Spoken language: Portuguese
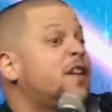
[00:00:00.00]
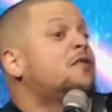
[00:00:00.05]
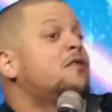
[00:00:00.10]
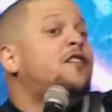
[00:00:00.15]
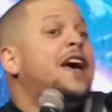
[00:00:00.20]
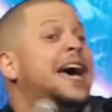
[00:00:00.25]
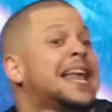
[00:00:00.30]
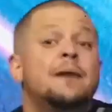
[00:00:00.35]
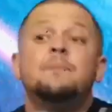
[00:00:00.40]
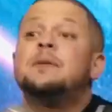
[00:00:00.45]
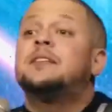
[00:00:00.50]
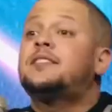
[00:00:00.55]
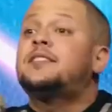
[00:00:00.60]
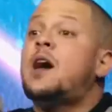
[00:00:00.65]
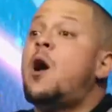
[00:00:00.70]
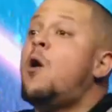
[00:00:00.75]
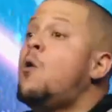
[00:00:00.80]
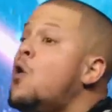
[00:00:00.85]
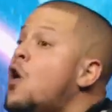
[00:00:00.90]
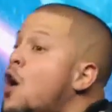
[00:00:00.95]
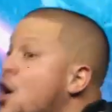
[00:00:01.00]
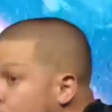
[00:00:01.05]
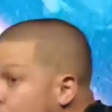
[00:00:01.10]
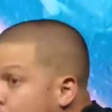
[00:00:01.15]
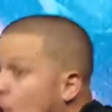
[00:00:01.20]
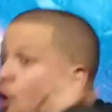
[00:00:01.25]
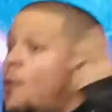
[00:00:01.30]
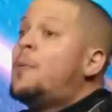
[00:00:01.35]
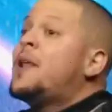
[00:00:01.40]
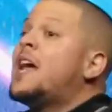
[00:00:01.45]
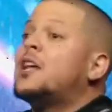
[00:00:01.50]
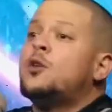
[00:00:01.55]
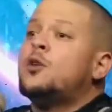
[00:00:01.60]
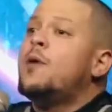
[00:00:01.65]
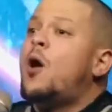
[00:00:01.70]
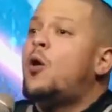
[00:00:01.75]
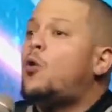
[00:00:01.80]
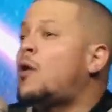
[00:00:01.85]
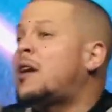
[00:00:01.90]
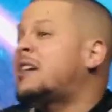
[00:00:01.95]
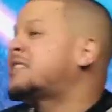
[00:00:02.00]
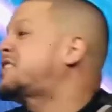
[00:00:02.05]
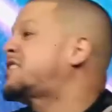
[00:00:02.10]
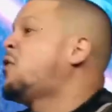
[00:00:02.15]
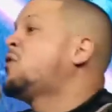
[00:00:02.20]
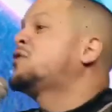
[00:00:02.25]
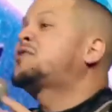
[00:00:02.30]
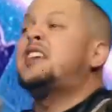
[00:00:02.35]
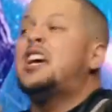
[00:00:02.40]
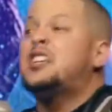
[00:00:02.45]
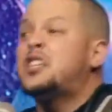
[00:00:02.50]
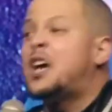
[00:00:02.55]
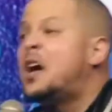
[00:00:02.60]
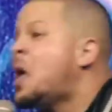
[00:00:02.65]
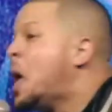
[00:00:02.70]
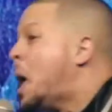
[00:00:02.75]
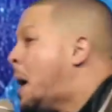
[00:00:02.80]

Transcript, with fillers: e viver a missão sombria do meu coração, ou seja,